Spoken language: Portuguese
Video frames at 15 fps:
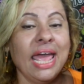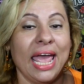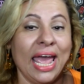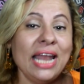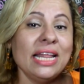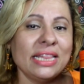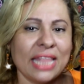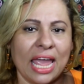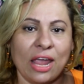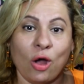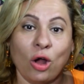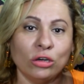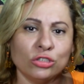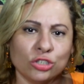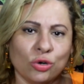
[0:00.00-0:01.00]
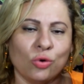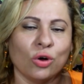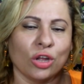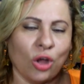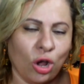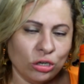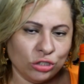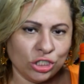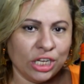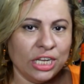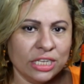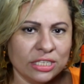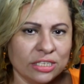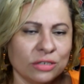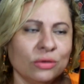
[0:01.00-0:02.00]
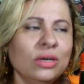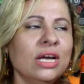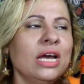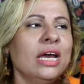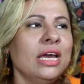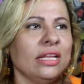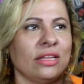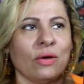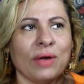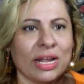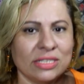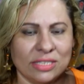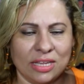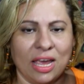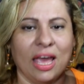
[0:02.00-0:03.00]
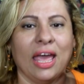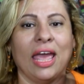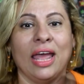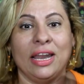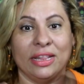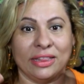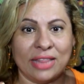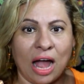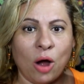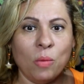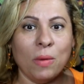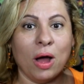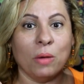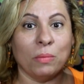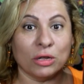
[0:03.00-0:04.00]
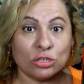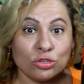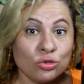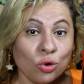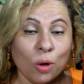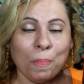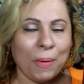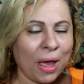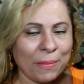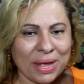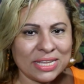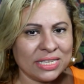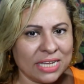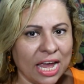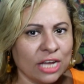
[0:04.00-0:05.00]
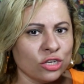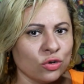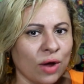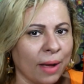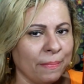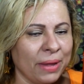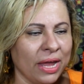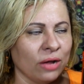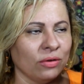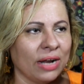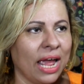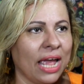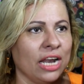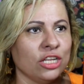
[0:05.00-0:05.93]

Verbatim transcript: Ele tem óleo de coco e óleo de rícino, então quer dizer, ele dá uma, uma super maciez no cabelo, né?